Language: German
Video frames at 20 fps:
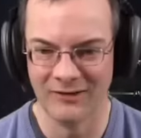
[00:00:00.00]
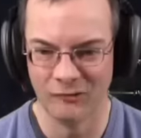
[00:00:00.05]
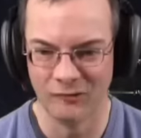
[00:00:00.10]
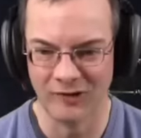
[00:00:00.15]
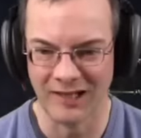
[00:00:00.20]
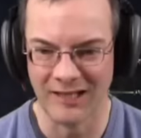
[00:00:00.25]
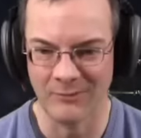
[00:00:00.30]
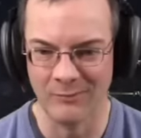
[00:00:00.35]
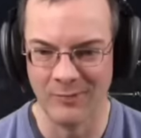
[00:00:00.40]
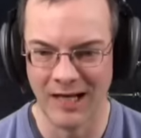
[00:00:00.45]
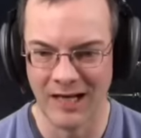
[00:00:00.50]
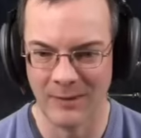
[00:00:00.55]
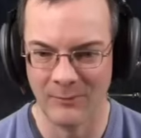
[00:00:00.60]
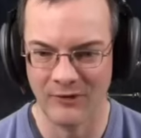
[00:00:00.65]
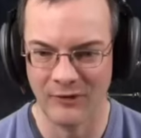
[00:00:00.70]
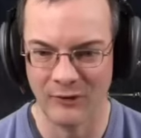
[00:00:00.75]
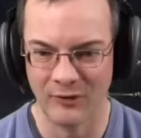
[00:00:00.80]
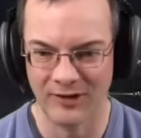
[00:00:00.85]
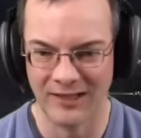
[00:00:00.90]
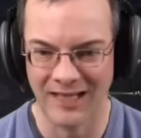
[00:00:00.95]
stehen bleiben,
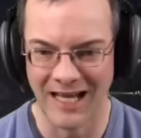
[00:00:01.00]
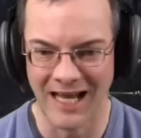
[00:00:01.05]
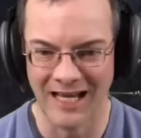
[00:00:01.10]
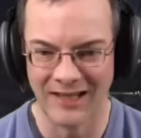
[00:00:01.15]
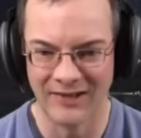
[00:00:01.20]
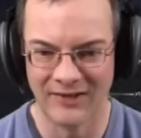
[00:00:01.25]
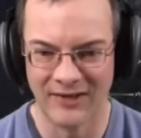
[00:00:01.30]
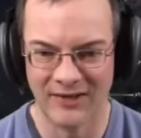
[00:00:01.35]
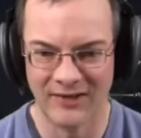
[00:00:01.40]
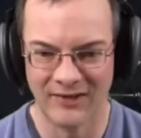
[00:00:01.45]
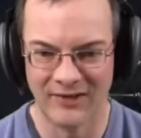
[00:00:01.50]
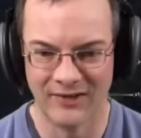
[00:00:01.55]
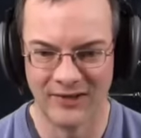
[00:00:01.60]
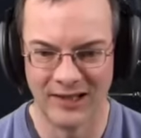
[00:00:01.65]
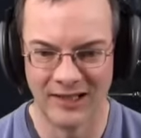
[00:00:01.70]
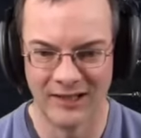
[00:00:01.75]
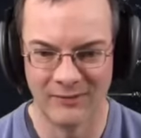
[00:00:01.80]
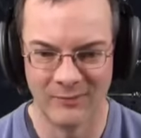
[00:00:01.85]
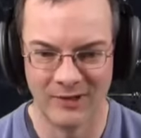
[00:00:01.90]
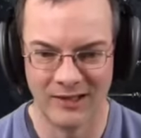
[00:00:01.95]
sondern nachsetzen
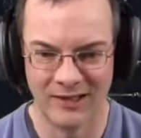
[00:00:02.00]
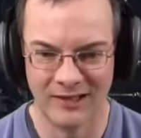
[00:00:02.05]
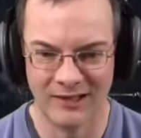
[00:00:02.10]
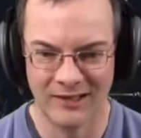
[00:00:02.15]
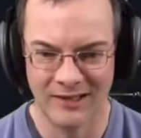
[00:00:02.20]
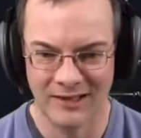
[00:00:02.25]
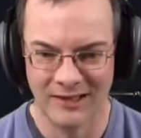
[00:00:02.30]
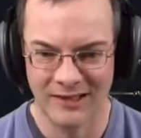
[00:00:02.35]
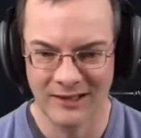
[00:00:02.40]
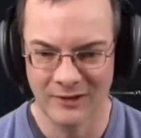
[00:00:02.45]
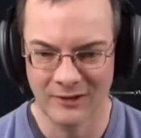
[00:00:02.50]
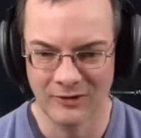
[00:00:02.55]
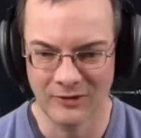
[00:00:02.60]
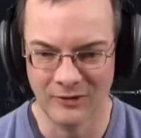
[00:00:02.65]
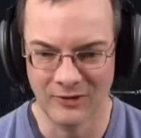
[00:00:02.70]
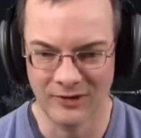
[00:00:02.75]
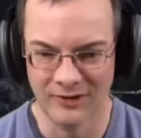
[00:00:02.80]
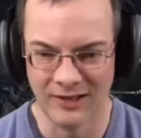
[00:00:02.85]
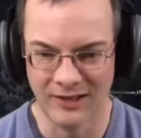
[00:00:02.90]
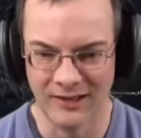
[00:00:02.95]
einmal
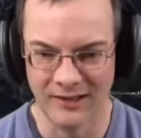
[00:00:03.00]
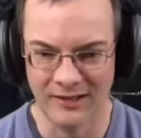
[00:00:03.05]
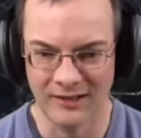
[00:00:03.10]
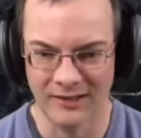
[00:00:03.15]
und dann